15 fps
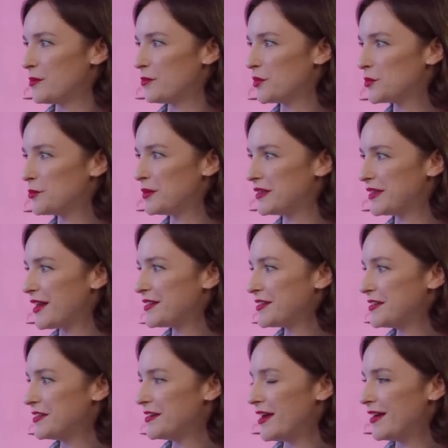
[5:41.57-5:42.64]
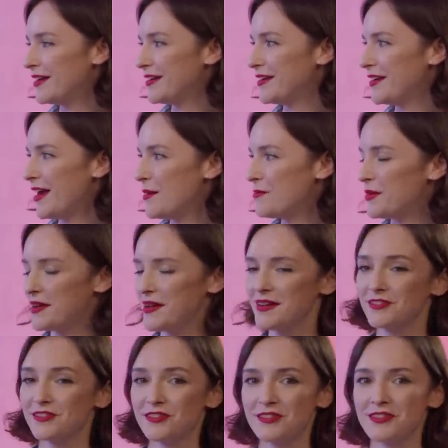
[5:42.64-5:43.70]
podpytali
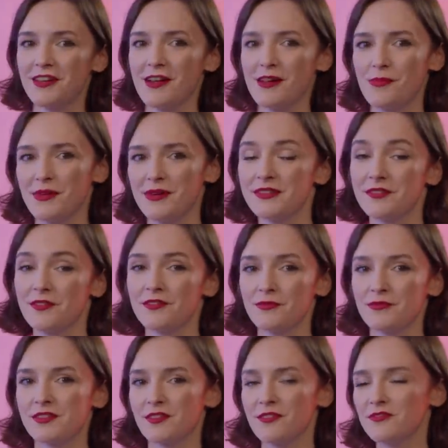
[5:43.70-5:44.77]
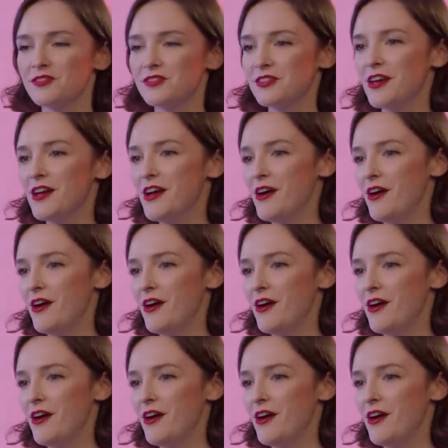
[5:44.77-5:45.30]
EPL, rzecznika EPL, co o tym sądzi.